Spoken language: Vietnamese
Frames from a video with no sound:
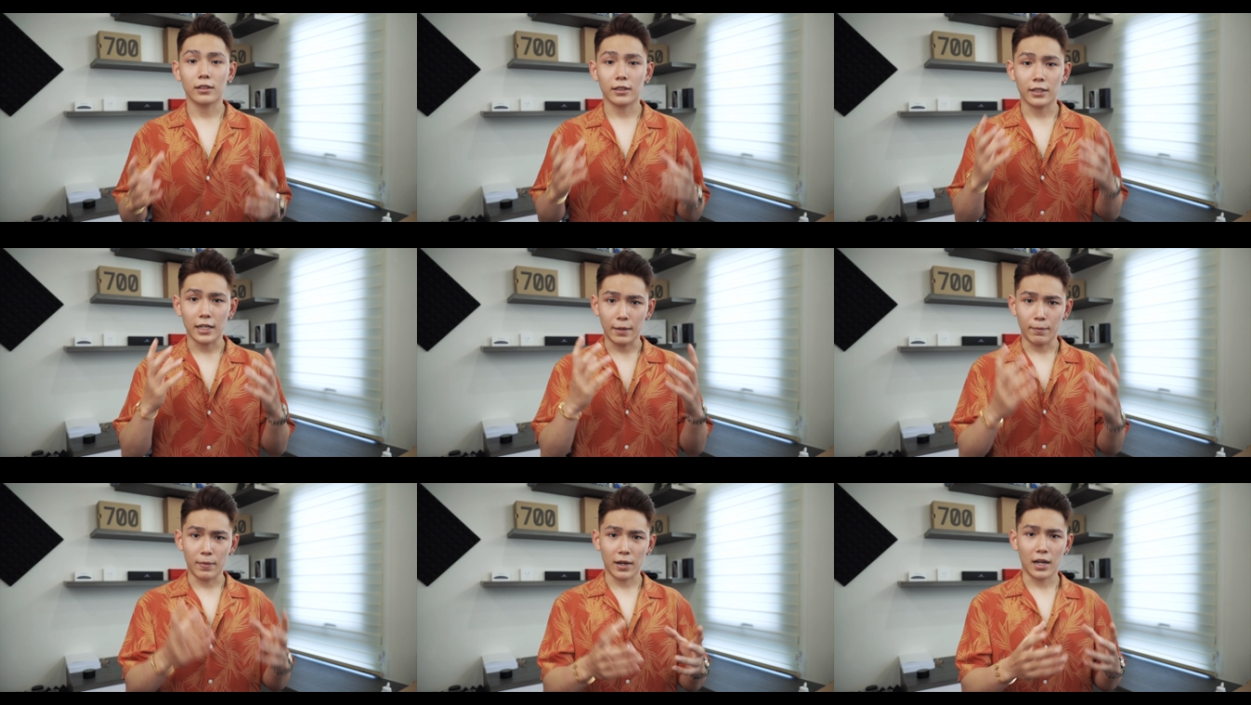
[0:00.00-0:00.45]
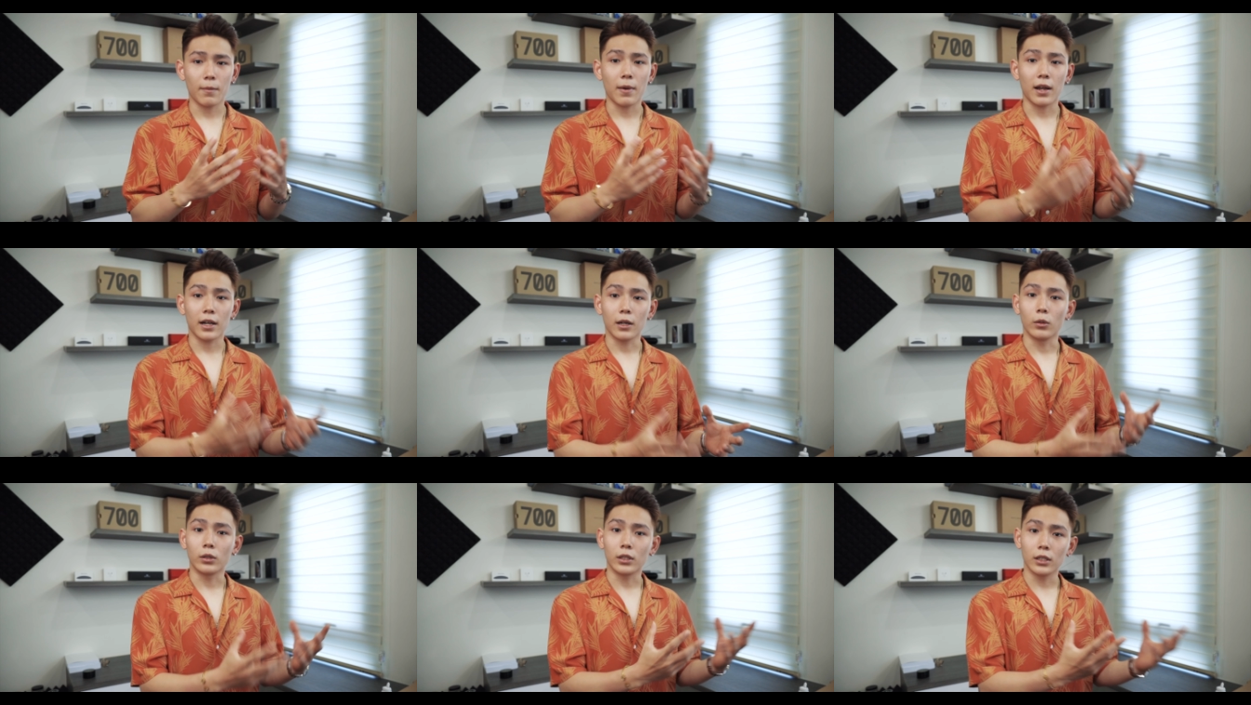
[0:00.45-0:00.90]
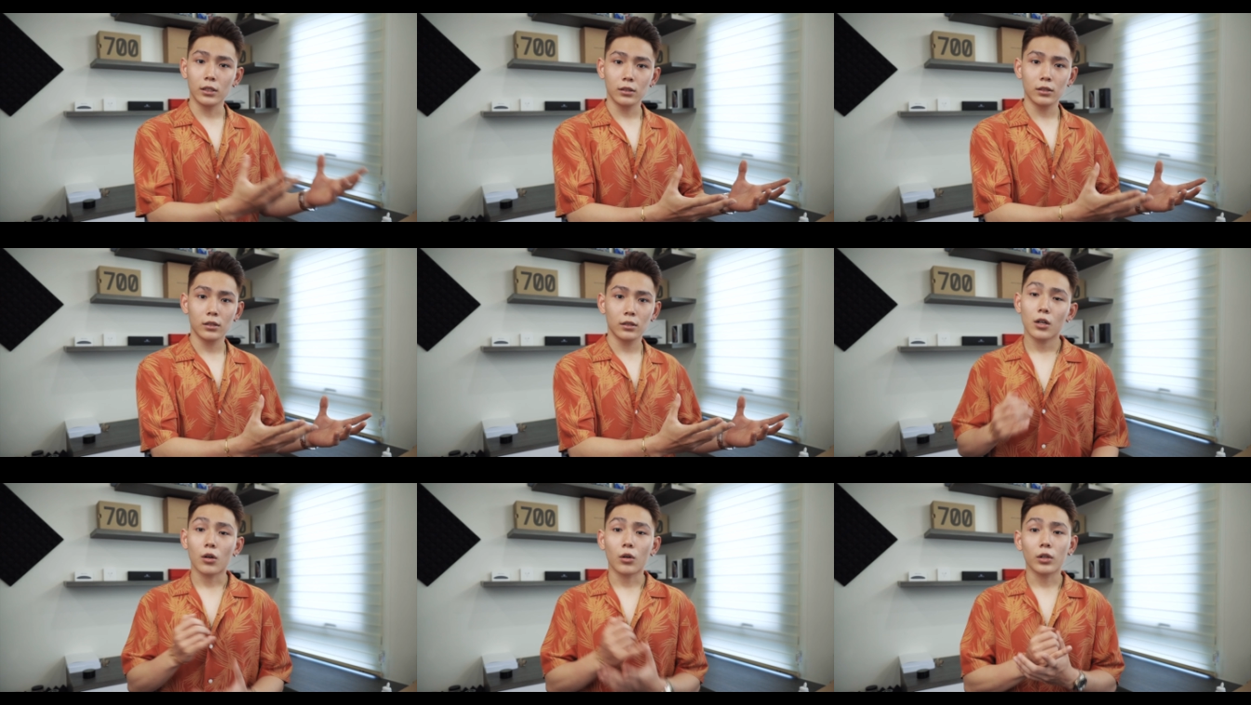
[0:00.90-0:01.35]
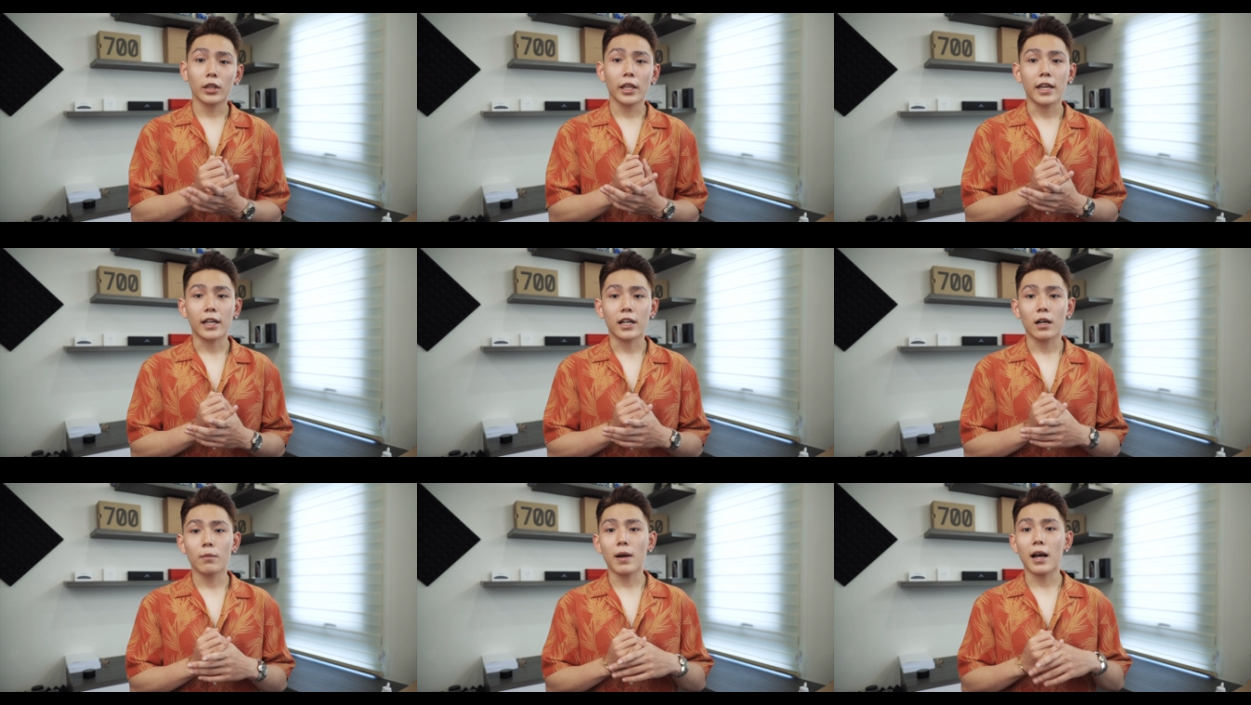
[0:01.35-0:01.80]
để mà các bạn đầu tư có
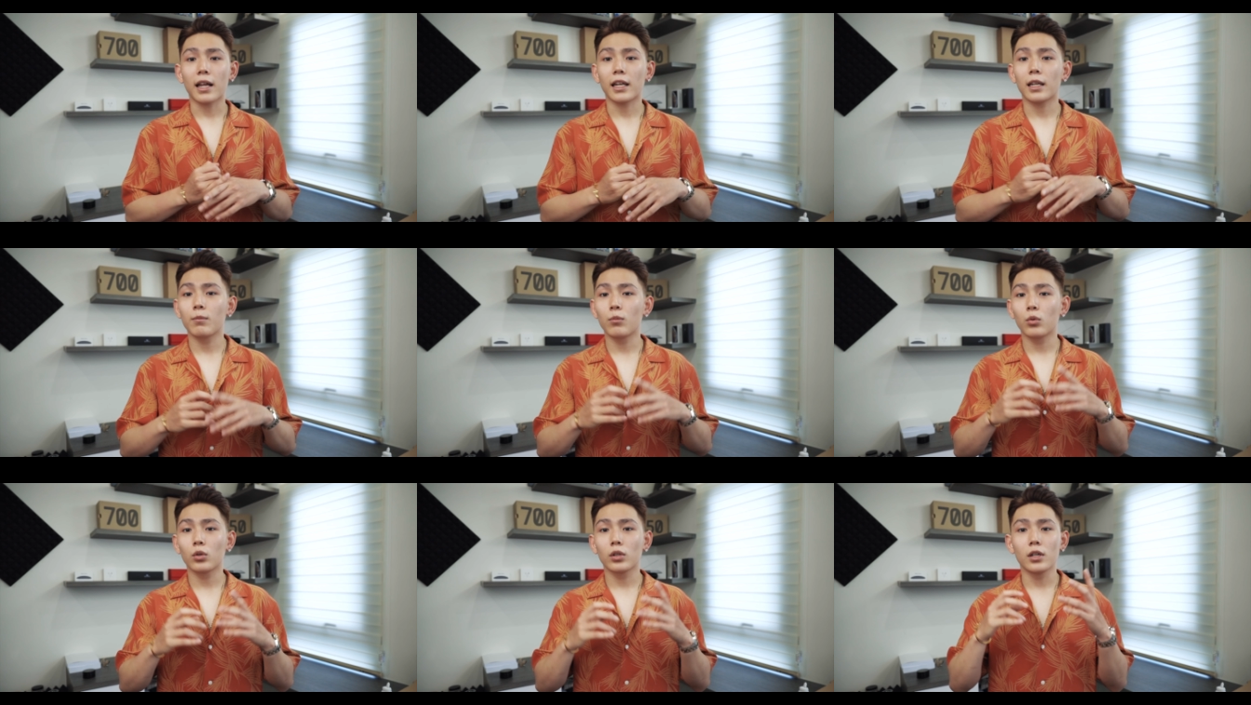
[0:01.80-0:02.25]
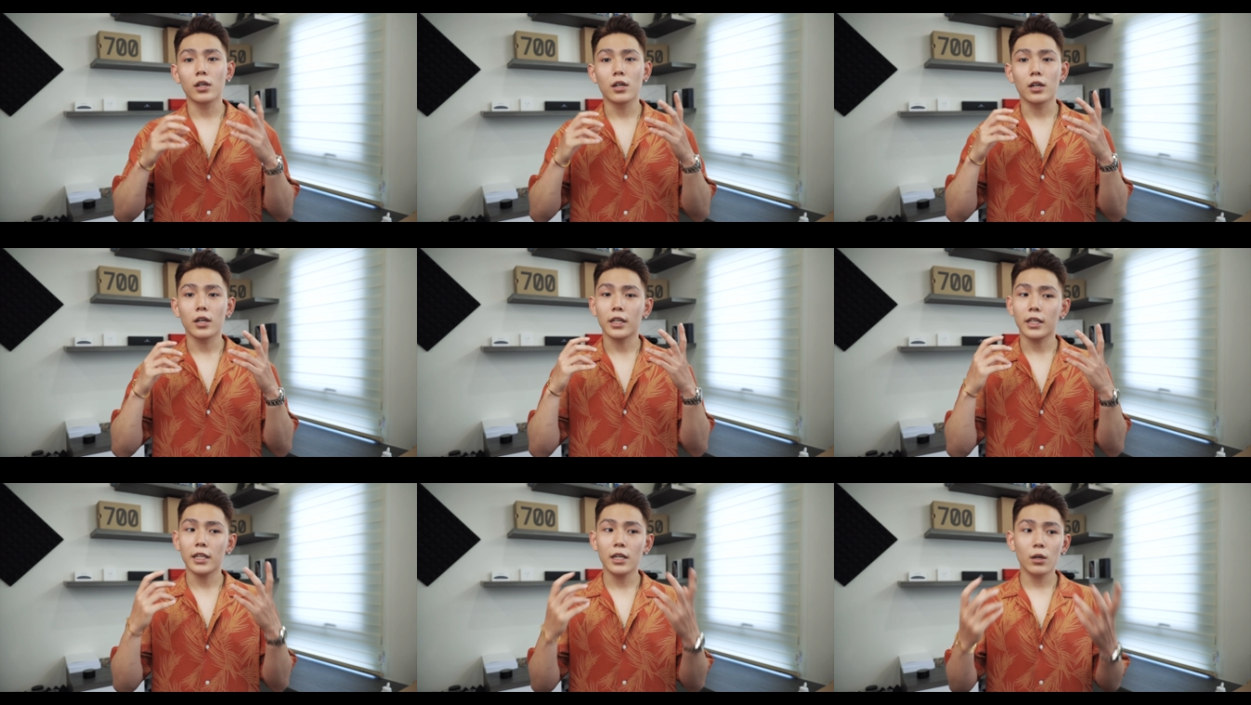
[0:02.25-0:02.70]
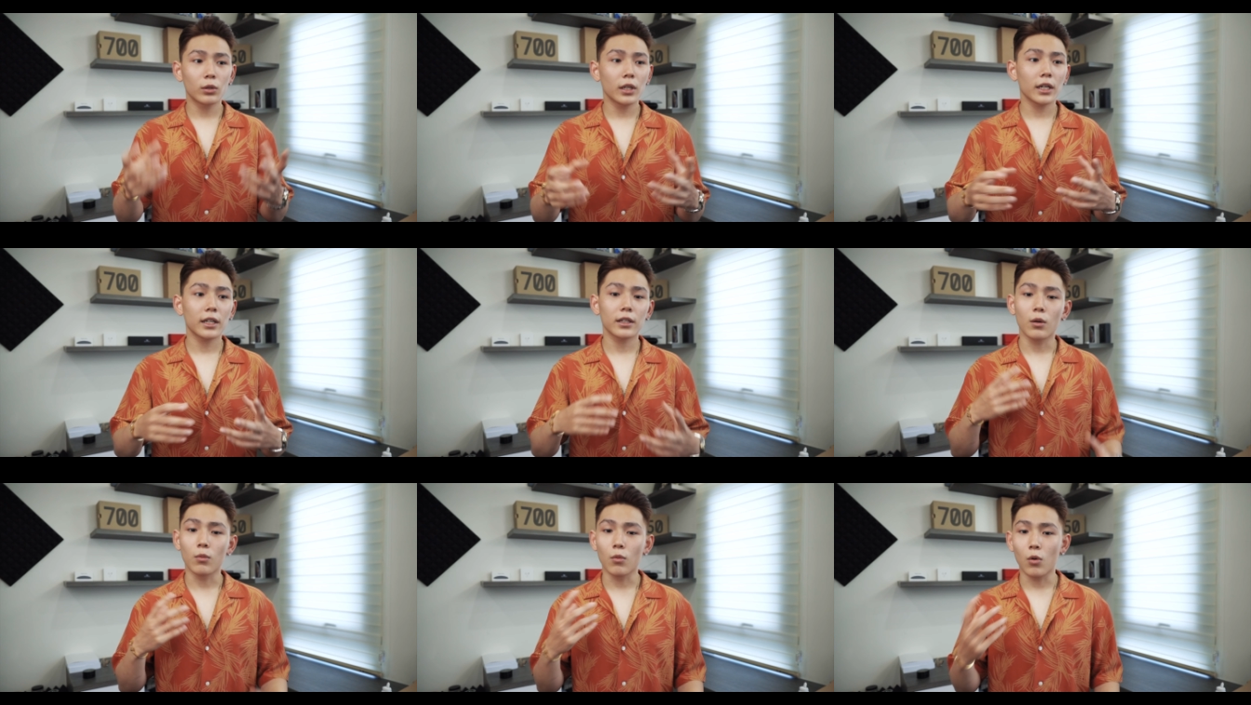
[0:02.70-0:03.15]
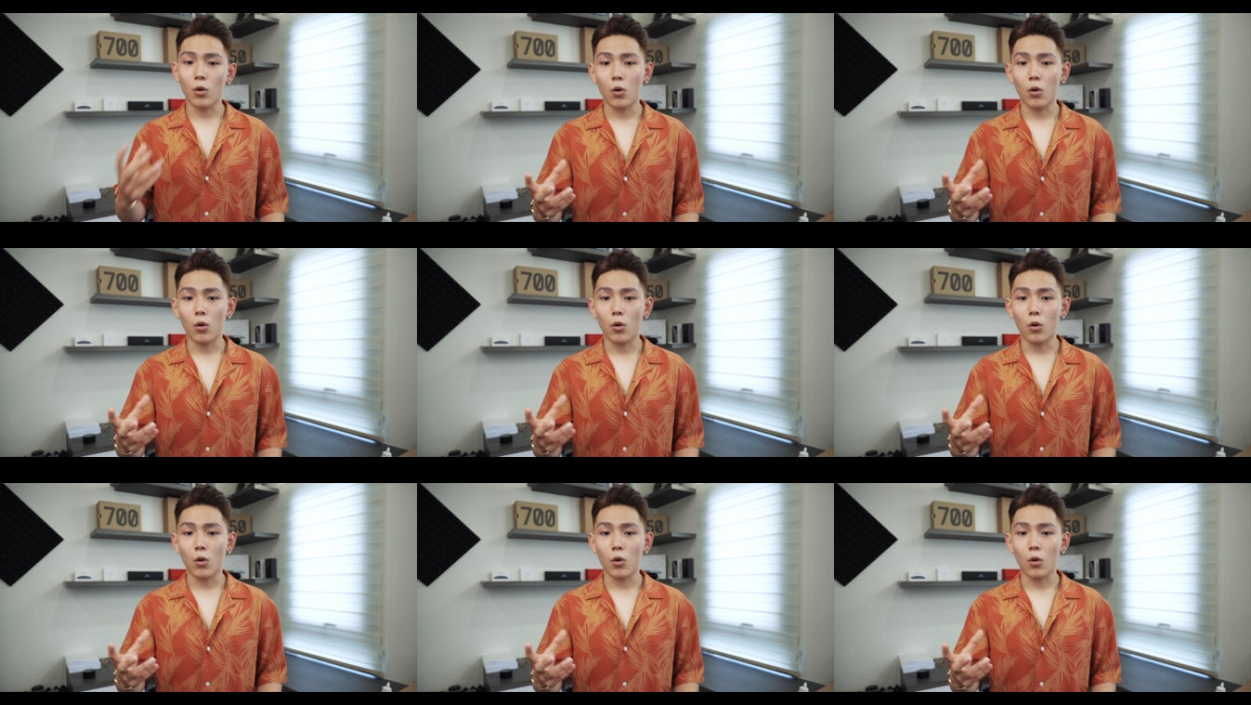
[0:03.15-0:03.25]
thể các bạn là một người yêu thích đồng